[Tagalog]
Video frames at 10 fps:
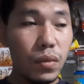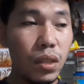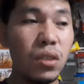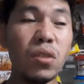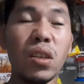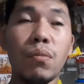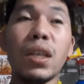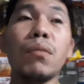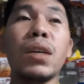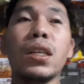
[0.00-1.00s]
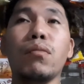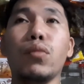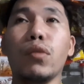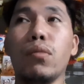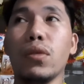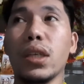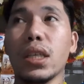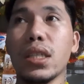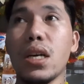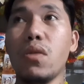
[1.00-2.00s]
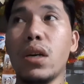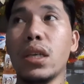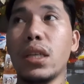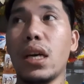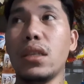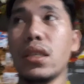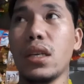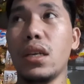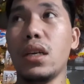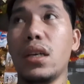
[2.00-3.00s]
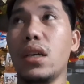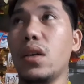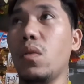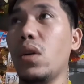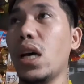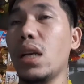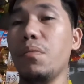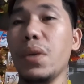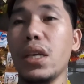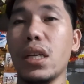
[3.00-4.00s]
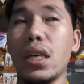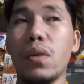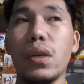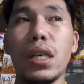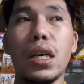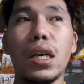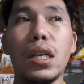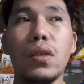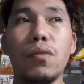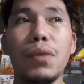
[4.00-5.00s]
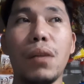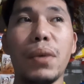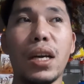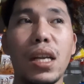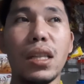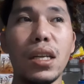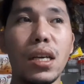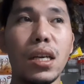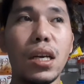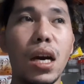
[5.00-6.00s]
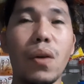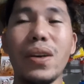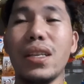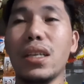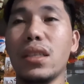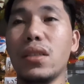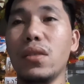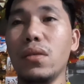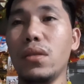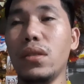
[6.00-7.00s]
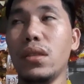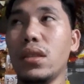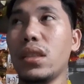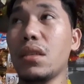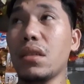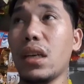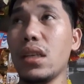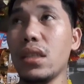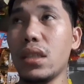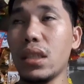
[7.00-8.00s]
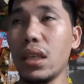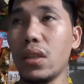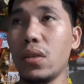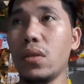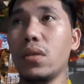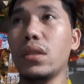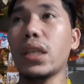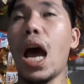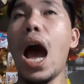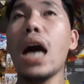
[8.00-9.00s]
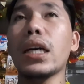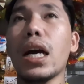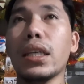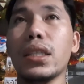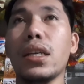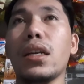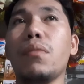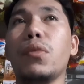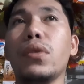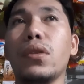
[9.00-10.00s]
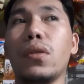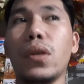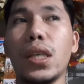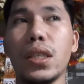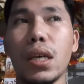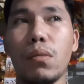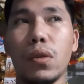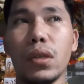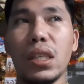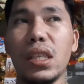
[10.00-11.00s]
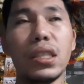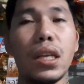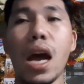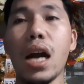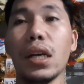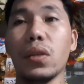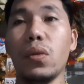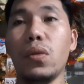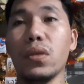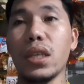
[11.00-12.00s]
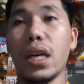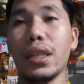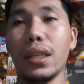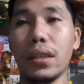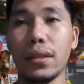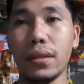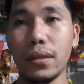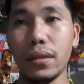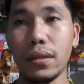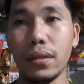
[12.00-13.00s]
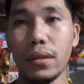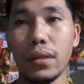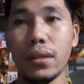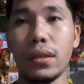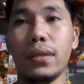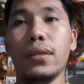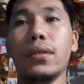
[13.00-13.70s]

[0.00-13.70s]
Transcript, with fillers: yung iba naman ang bugbog ng asawa dahil sa wala ng pera wala ano pinapagalitan na away na ano guys ito nakakakasira po yung unin sabong hindi siya nakakatulong sa atin no